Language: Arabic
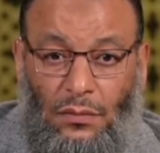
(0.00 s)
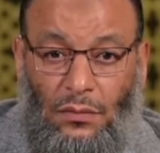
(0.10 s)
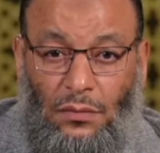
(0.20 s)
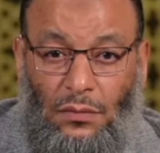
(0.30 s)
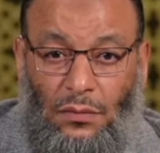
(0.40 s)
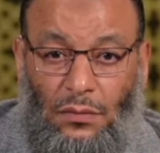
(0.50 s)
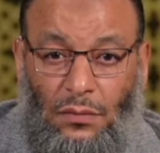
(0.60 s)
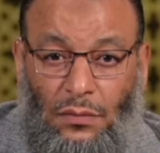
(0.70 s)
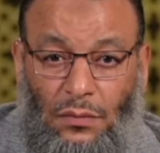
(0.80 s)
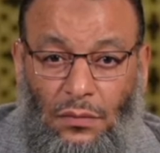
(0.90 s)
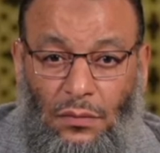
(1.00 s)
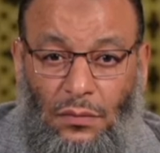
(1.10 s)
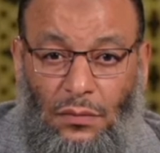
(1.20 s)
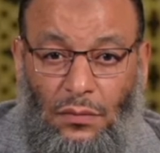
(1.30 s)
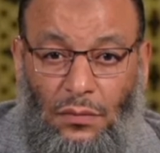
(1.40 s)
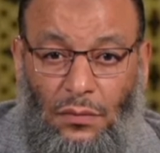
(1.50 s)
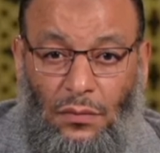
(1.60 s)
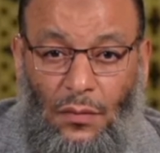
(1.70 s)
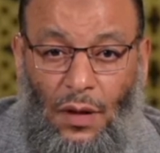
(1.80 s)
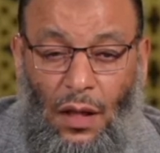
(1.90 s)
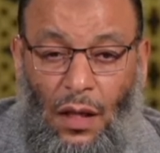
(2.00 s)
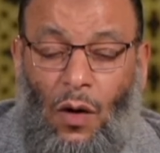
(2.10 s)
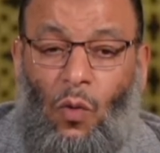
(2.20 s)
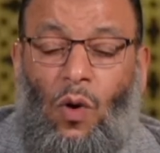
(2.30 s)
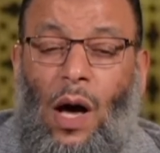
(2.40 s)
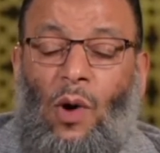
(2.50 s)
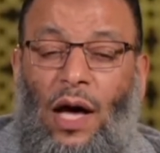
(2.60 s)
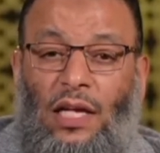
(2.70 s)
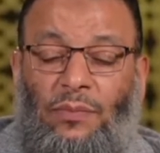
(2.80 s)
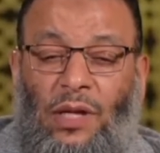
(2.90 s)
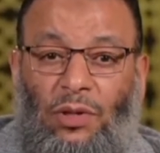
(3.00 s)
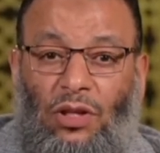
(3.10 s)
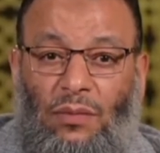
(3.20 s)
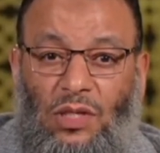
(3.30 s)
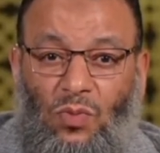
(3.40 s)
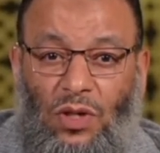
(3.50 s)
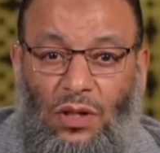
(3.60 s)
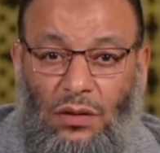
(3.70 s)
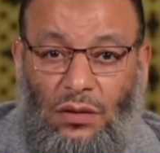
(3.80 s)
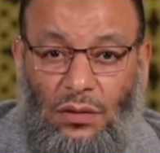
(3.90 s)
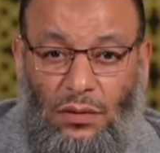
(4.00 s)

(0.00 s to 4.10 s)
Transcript: الامام الحج وابو علي بن ابي طالب اسمه ايه؟